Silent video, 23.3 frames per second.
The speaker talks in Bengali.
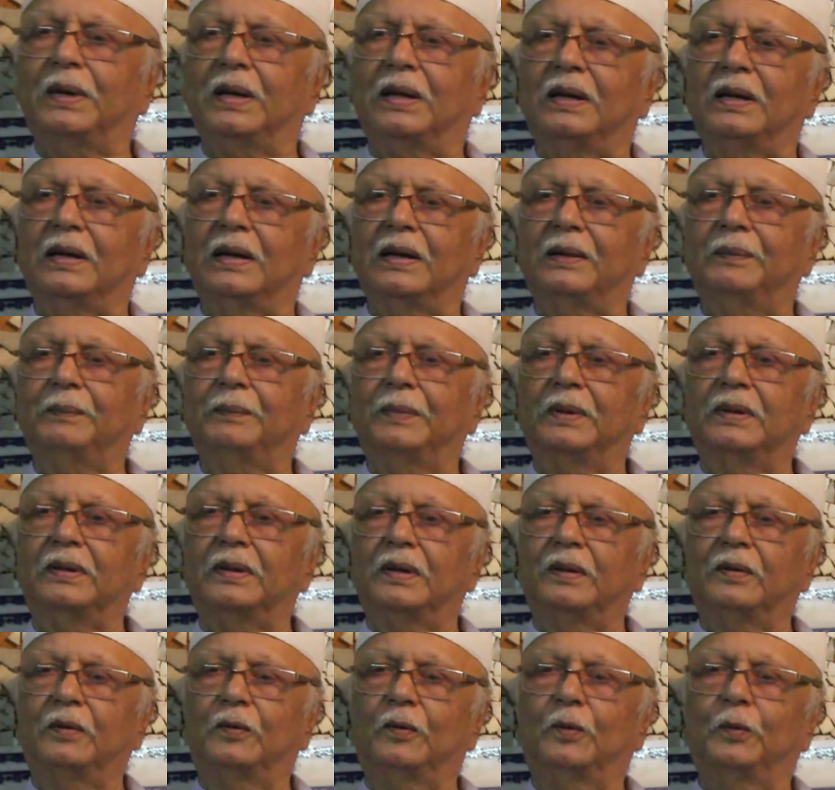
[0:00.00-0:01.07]
মানে
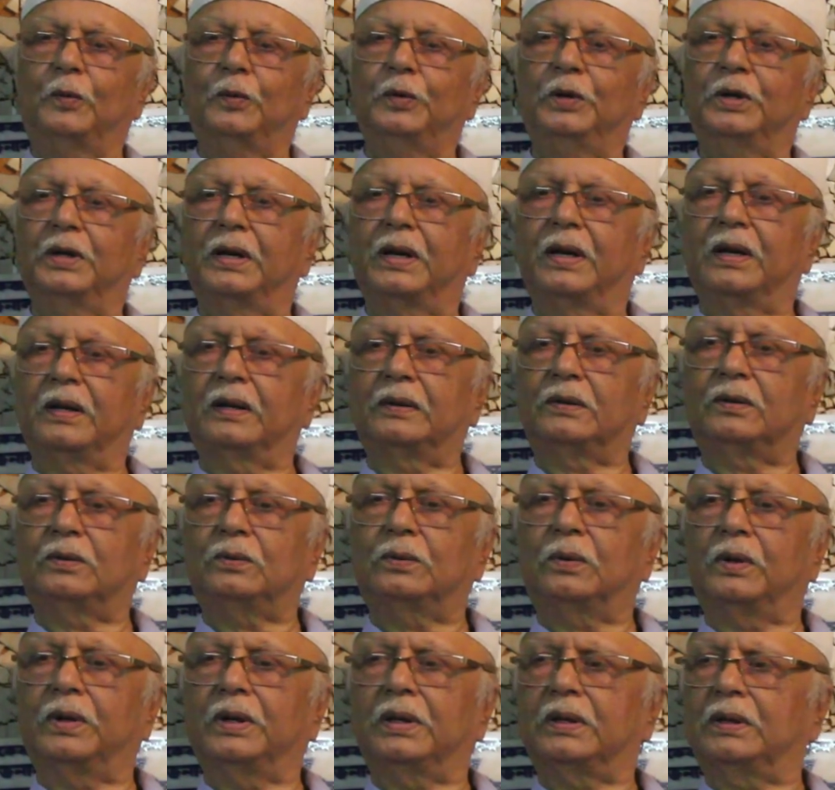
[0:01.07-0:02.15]
অন্যরা তো
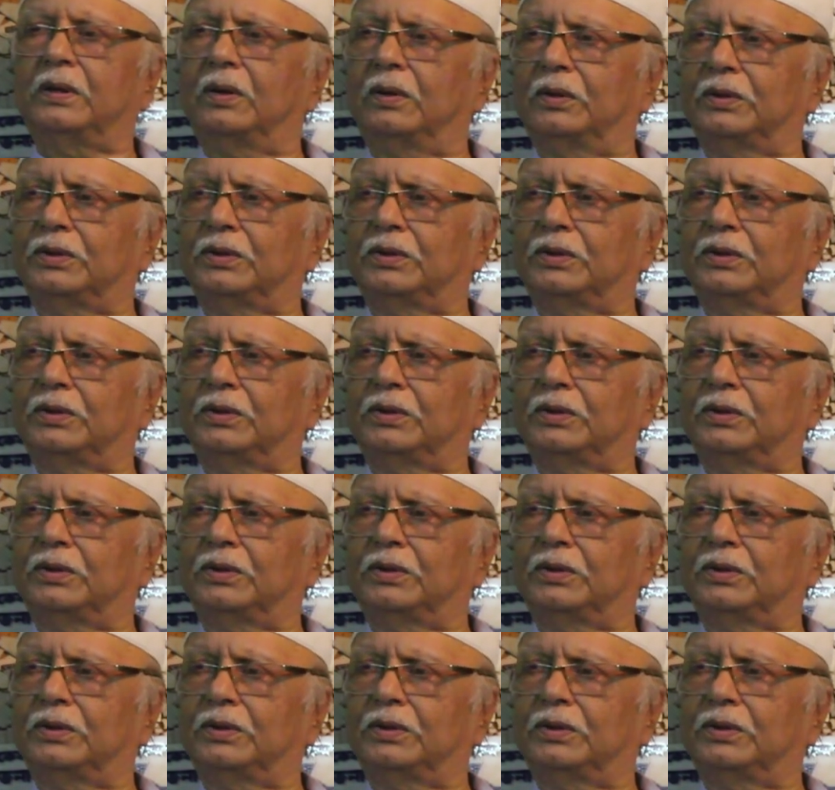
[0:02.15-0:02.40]
অনেক